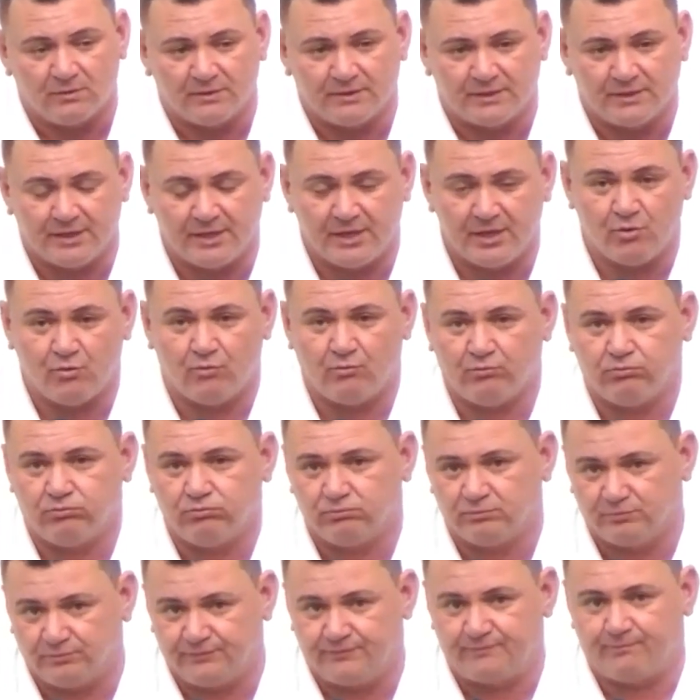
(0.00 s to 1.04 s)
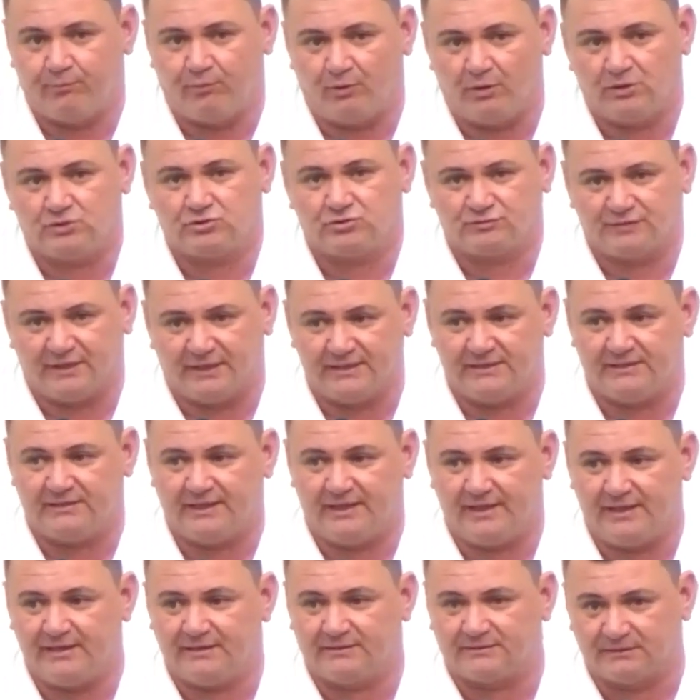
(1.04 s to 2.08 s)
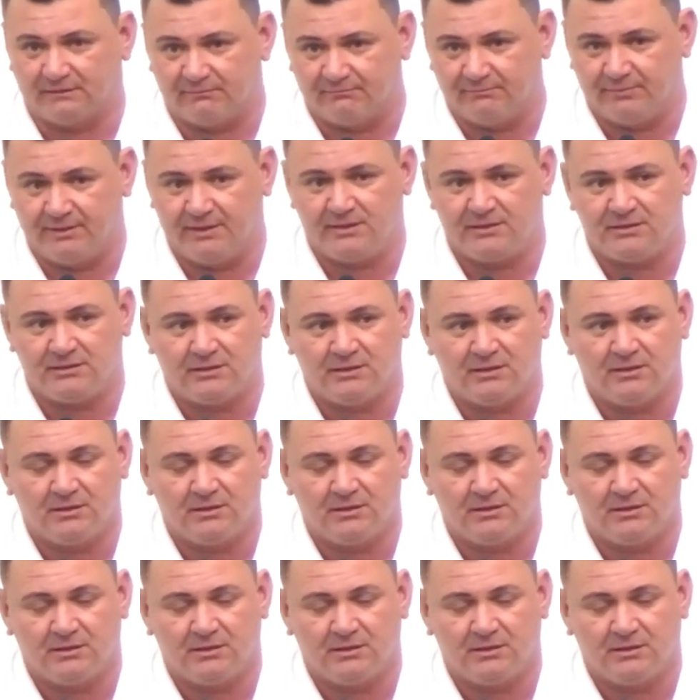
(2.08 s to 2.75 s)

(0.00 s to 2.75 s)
Eu posso dar ideia também,